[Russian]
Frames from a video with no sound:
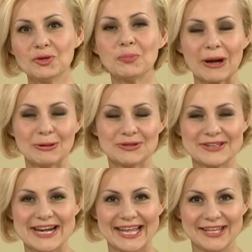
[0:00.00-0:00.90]
Доброе
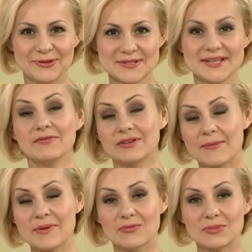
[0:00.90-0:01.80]
утро, дорогие друзья! Вы
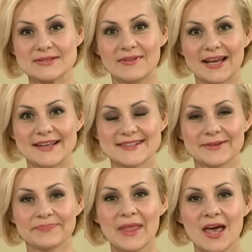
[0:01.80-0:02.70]
на Первом
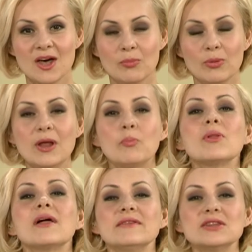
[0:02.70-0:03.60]
развлекательном. Более
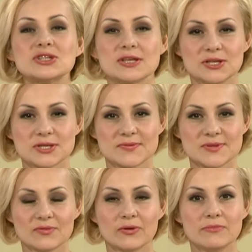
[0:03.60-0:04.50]
половины женщин
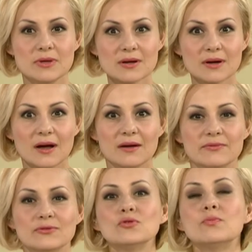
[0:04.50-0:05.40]
всего мира
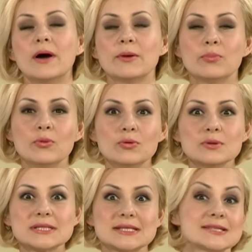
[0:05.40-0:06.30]
ведут
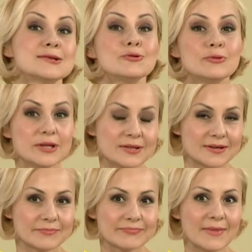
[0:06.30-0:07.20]
борьбу с
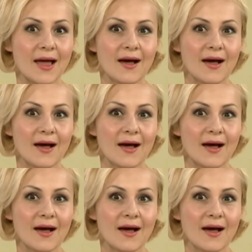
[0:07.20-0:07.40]
целлюлитом.